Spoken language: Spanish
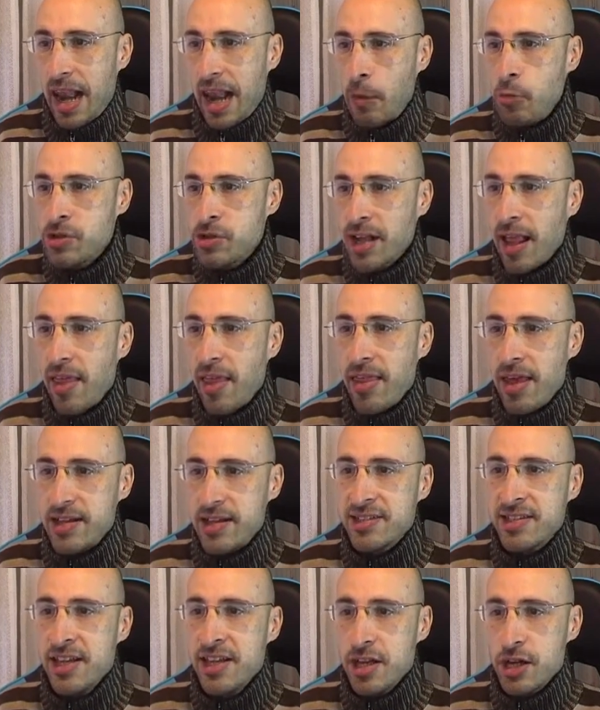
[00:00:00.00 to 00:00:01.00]
La búsqueda
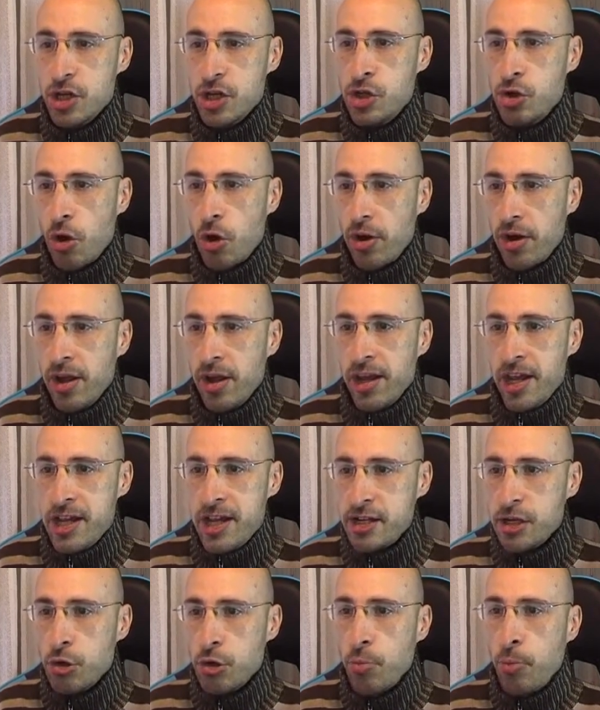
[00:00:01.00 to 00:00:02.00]
de Sir John
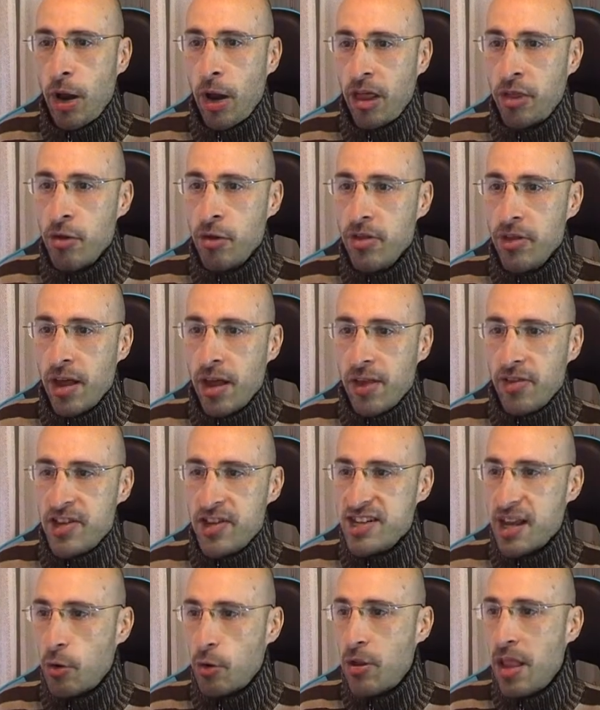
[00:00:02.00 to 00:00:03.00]
y su tripulación
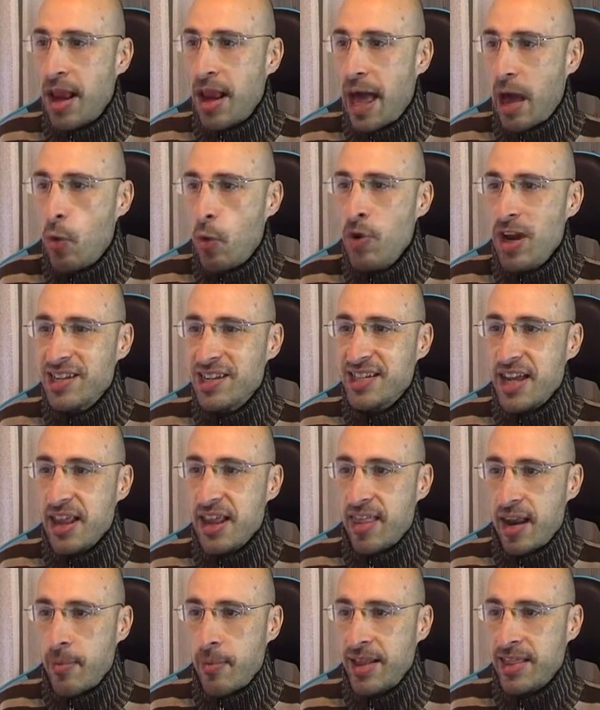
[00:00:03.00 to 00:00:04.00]
desarrollará una
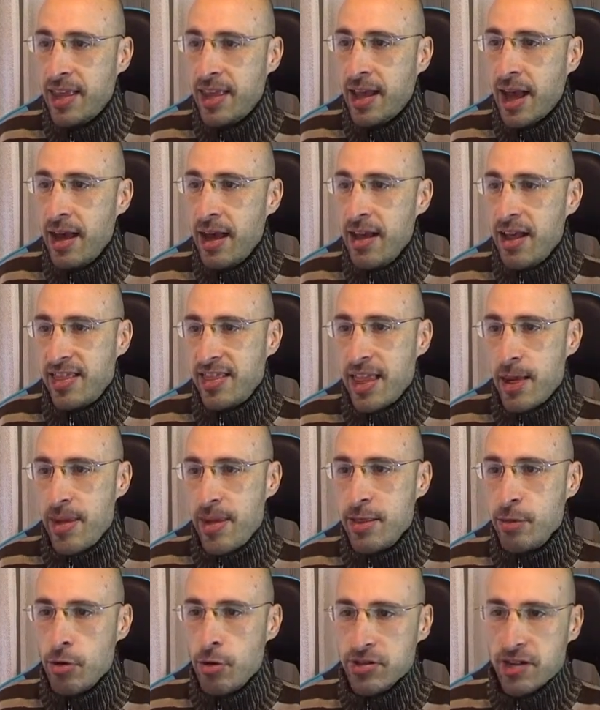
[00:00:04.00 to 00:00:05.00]
serie dramática de
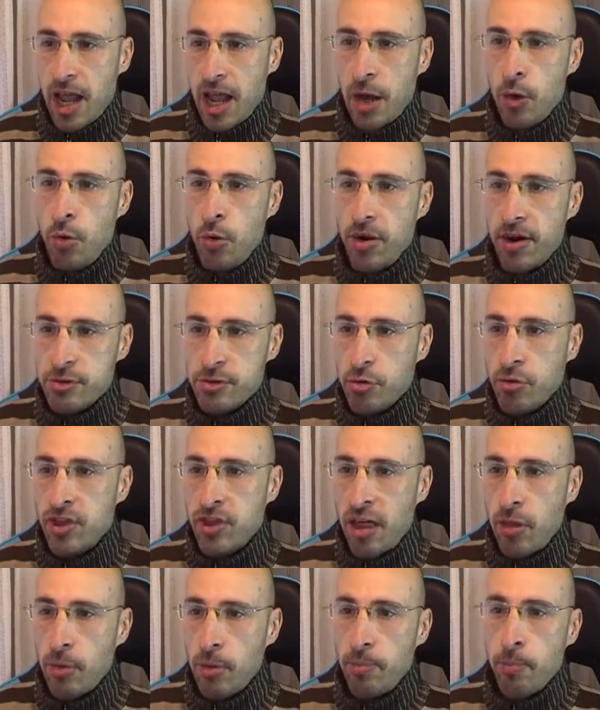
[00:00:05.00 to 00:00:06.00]
eventos en un
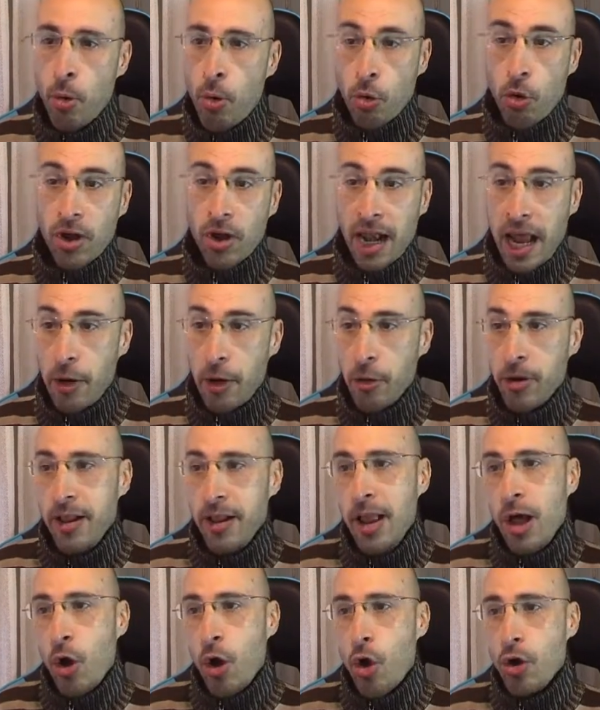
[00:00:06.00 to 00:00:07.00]
resultado poco
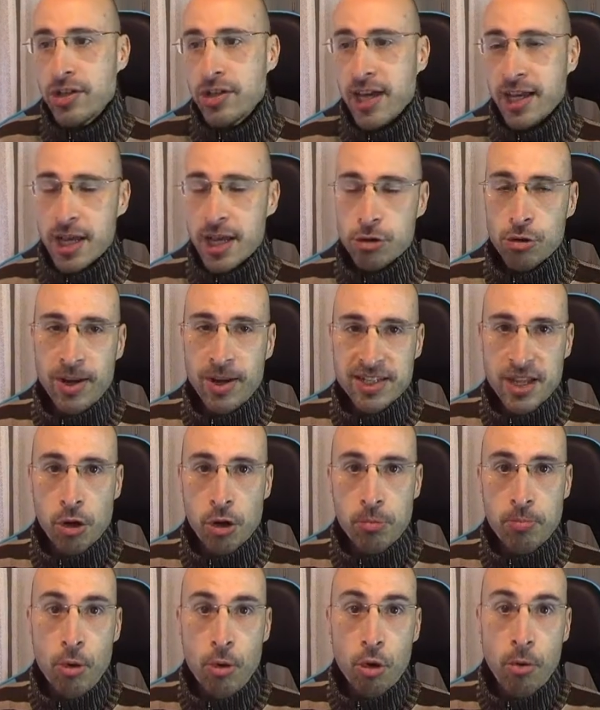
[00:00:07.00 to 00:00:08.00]
claro. O sea que eso va a
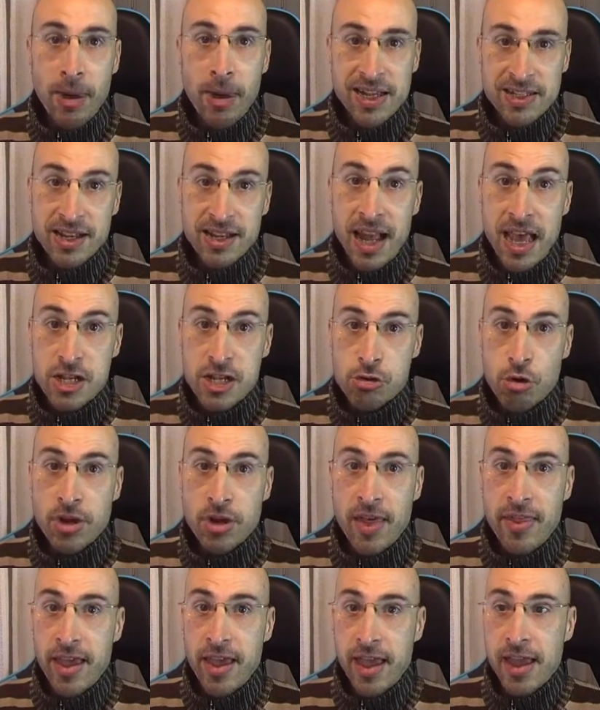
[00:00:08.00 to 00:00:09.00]
seguir un poco más la
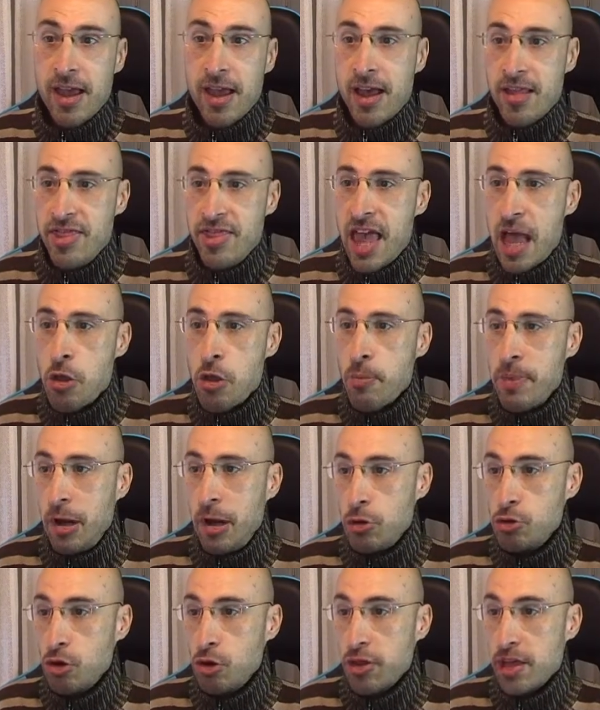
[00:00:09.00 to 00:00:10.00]
historia de, de año
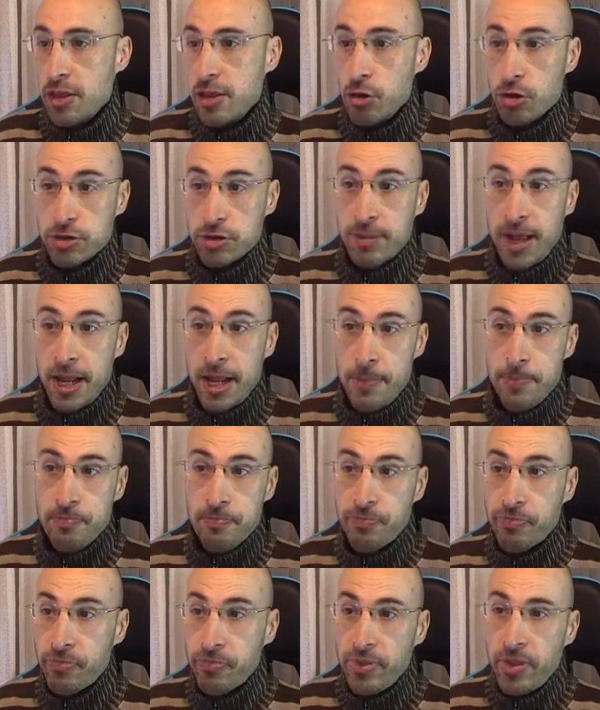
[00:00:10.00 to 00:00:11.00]
1800, ¿vale?